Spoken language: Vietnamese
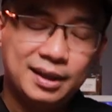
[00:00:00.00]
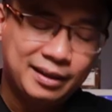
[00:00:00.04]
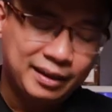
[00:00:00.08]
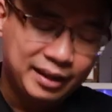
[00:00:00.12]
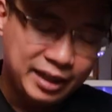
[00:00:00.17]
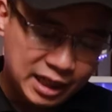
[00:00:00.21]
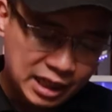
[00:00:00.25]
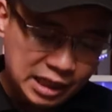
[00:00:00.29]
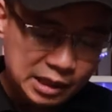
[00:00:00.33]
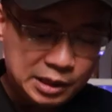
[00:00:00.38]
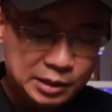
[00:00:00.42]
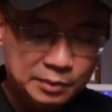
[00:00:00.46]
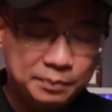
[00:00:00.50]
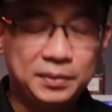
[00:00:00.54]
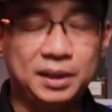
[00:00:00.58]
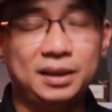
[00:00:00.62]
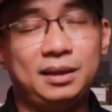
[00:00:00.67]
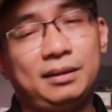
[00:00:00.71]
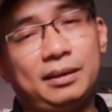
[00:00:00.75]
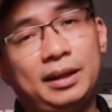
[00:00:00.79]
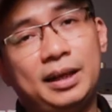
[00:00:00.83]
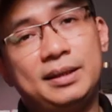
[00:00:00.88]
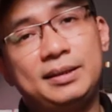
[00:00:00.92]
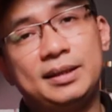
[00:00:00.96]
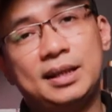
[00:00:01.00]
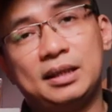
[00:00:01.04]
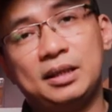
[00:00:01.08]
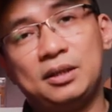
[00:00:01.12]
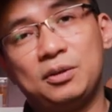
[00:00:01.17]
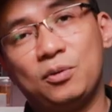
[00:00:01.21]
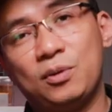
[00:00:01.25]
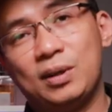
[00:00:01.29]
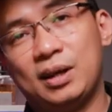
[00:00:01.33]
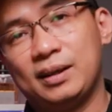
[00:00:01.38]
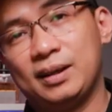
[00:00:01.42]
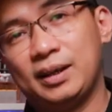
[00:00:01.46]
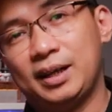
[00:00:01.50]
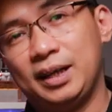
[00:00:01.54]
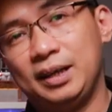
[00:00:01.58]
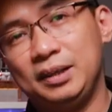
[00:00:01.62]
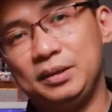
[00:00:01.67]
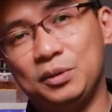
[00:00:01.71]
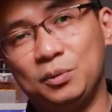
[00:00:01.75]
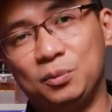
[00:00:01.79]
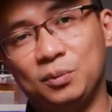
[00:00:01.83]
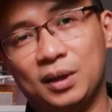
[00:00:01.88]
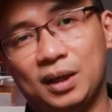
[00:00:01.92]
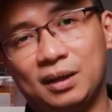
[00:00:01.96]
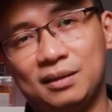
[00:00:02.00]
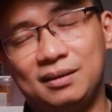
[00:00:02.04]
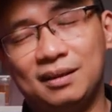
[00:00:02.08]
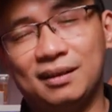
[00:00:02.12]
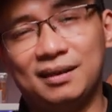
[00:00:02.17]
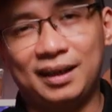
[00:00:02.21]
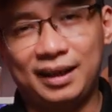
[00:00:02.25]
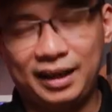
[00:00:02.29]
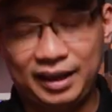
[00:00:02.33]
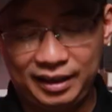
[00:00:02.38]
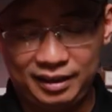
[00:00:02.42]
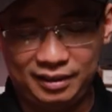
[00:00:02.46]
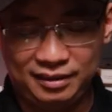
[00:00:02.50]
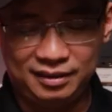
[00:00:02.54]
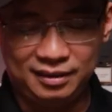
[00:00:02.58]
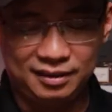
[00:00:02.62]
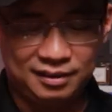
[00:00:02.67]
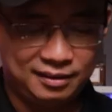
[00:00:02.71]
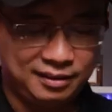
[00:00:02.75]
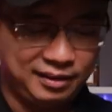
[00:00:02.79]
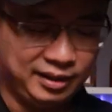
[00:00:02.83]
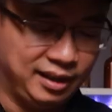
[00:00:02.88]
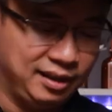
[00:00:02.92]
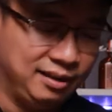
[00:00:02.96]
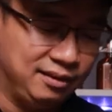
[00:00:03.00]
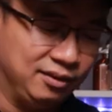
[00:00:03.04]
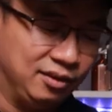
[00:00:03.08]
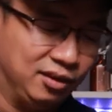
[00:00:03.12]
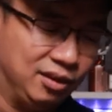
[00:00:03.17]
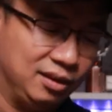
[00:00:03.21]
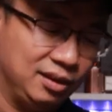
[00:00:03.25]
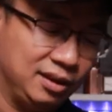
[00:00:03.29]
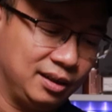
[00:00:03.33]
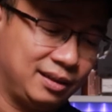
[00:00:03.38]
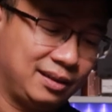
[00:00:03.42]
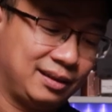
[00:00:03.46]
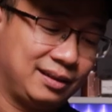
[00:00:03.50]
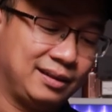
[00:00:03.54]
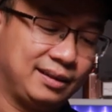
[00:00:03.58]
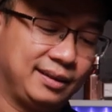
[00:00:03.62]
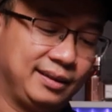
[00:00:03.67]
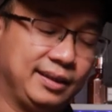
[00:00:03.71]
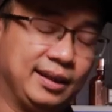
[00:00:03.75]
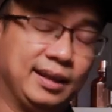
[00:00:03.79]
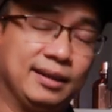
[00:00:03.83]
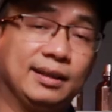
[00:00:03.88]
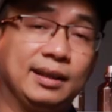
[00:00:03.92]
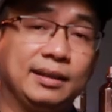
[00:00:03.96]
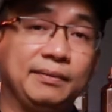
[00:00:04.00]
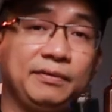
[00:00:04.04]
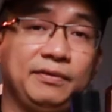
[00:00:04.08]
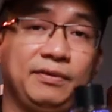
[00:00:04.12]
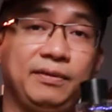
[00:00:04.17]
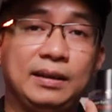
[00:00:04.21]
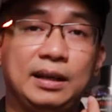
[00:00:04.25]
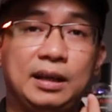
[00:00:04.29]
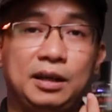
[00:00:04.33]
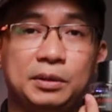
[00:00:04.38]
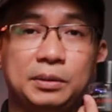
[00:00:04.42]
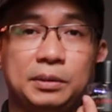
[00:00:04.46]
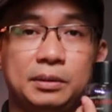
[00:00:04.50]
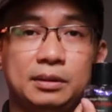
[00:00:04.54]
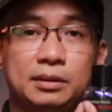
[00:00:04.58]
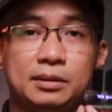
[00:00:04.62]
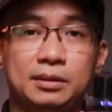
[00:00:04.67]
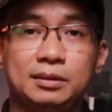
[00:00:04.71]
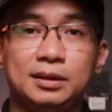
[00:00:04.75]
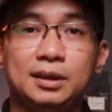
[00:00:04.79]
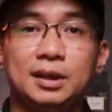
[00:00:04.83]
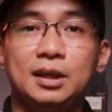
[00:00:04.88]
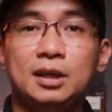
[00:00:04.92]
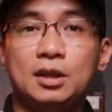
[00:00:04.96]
Khi mà nhắc đến nhà nước hoa này chúng ta thường hay nhắc đến đó là Carnal Flower,